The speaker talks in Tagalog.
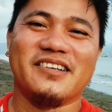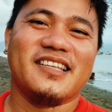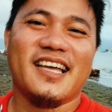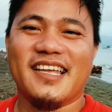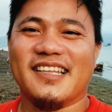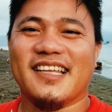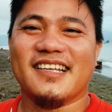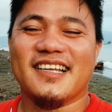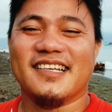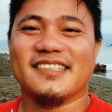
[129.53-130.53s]
idol dahil
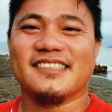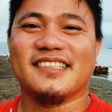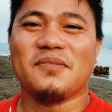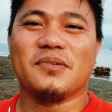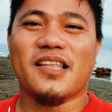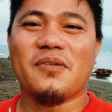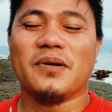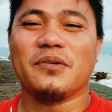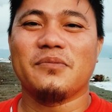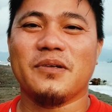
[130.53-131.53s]
talagang hindi po tayo
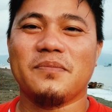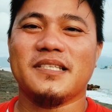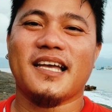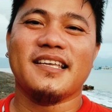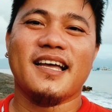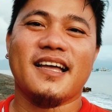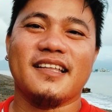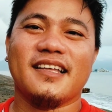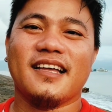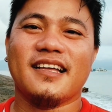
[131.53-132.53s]
marunong magbisaya
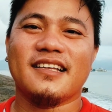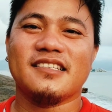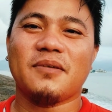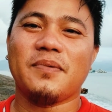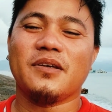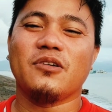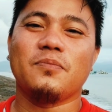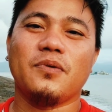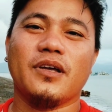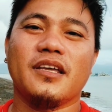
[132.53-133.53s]
uh, sa Bicol
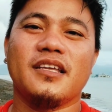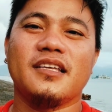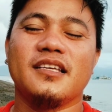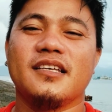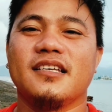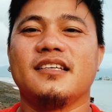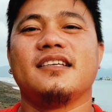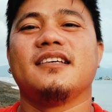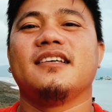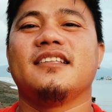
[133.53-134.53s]
po ay
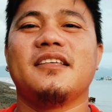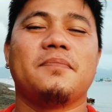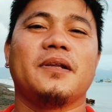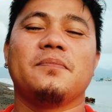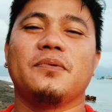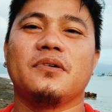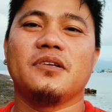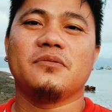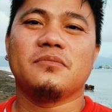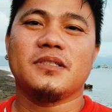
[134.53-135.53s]
hindi pa rin po
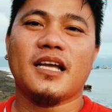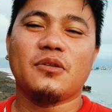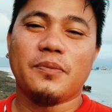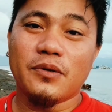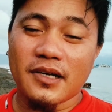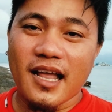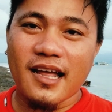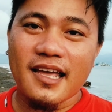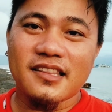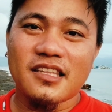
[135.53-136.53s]
ganun masyado pero
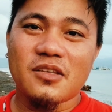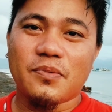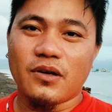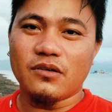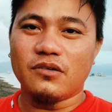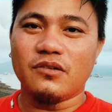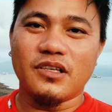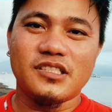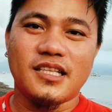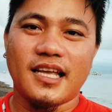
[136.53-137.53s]
nakakaintindi po ako
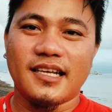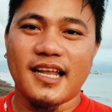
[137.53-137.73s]
it's like